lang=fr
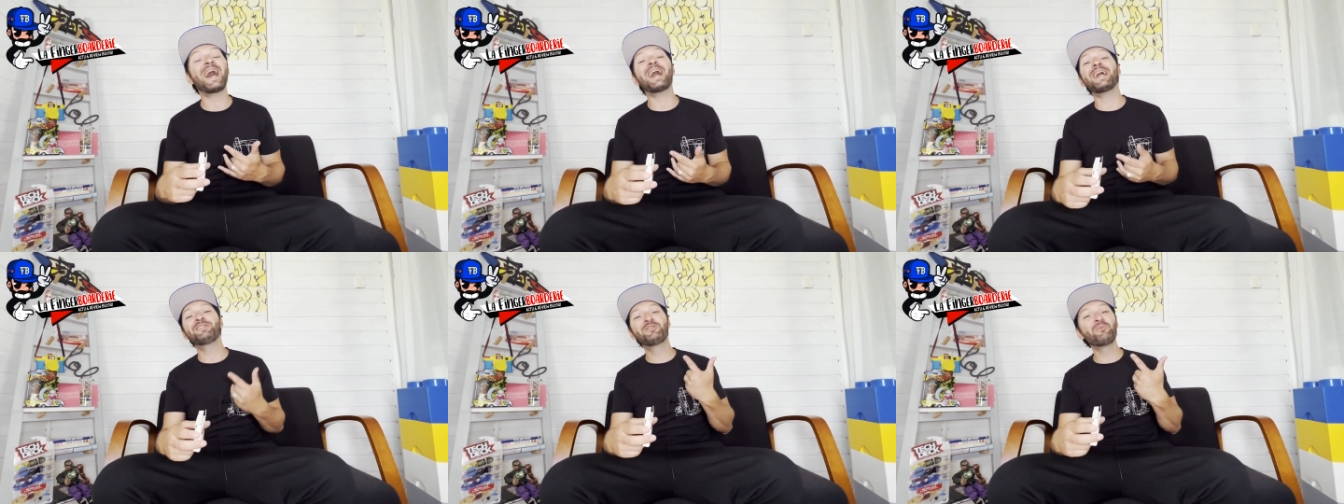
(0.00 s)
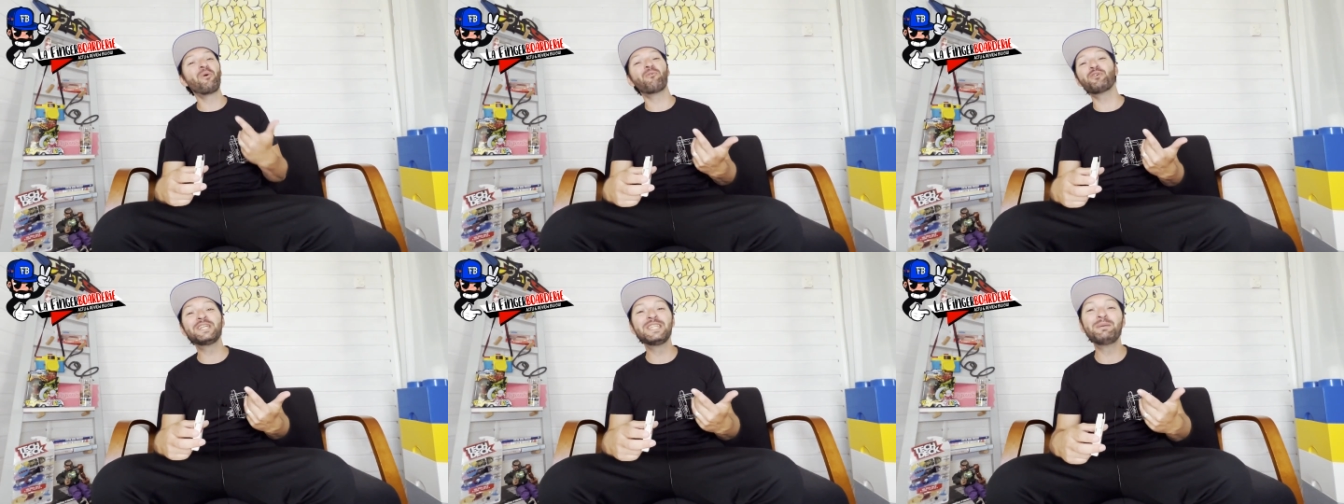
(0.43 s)
t'arrêtes de
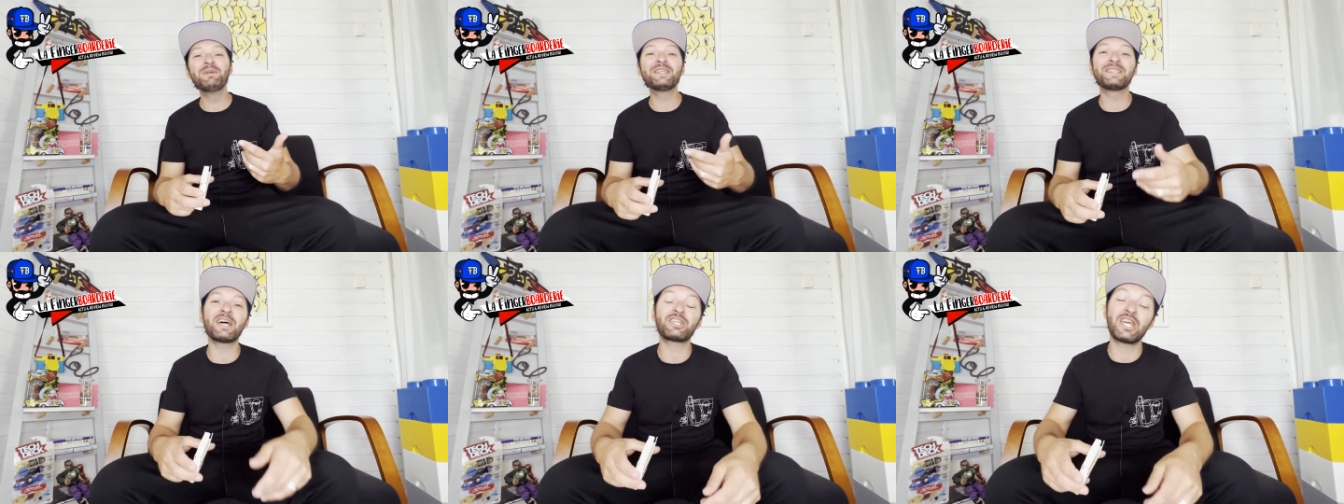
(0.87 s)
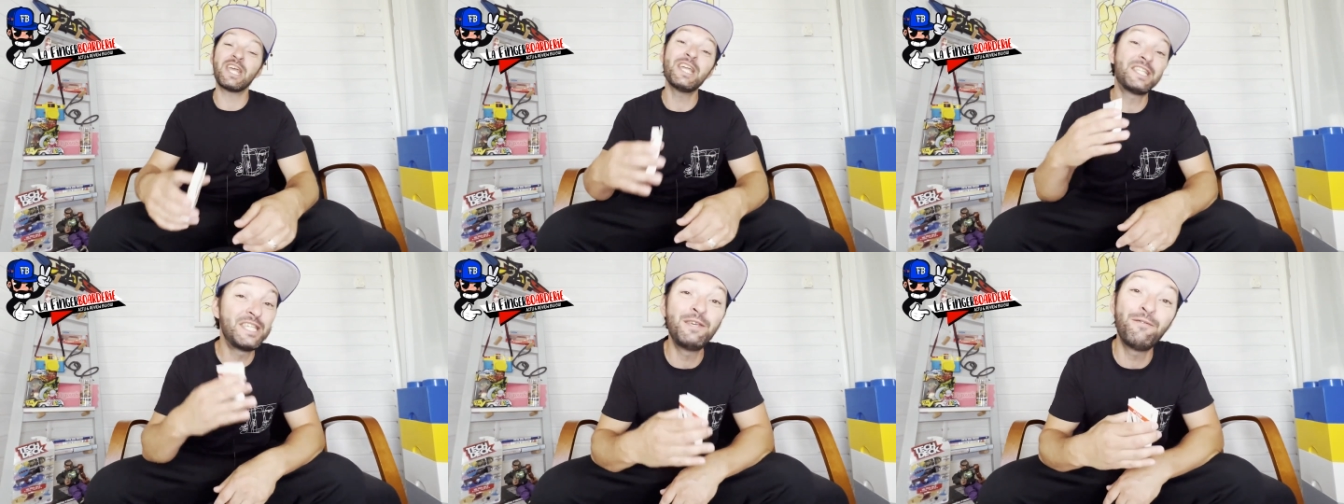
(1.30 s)
m'envoyer des messages
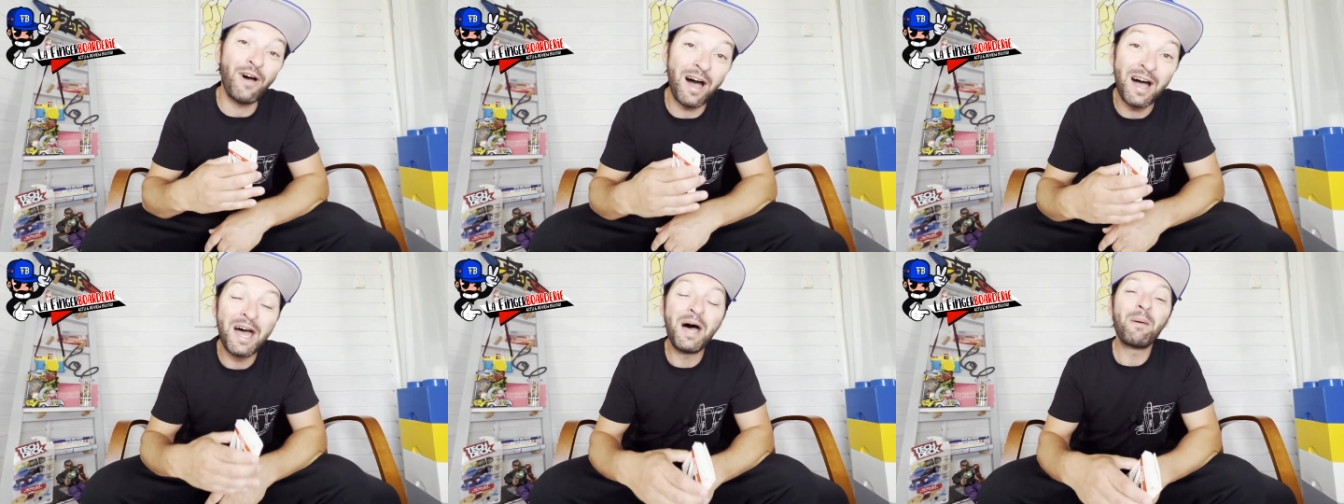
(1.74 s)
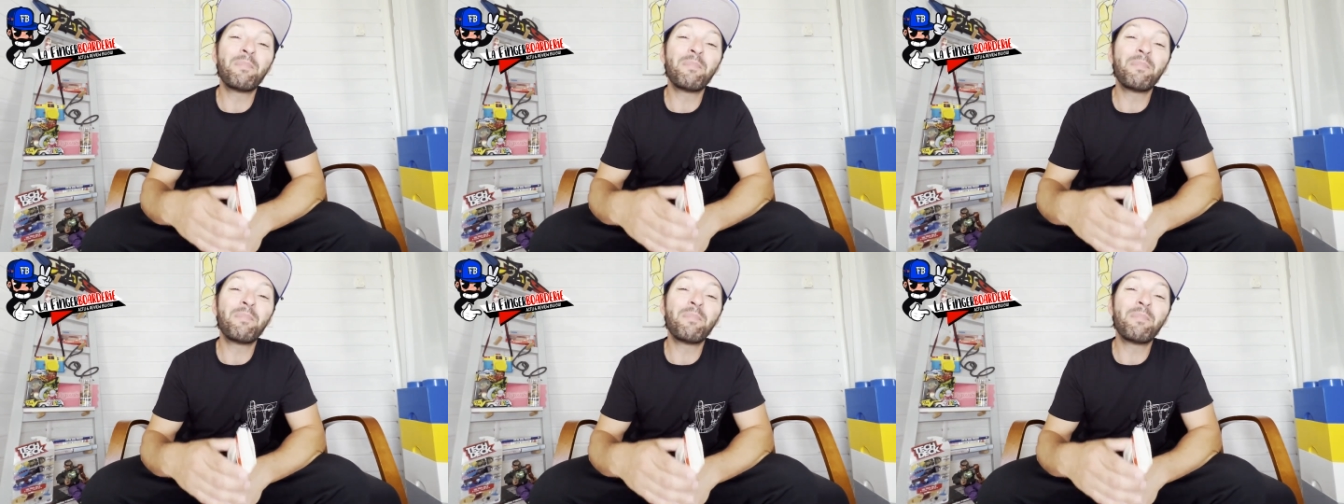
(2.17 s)
et t'y vas.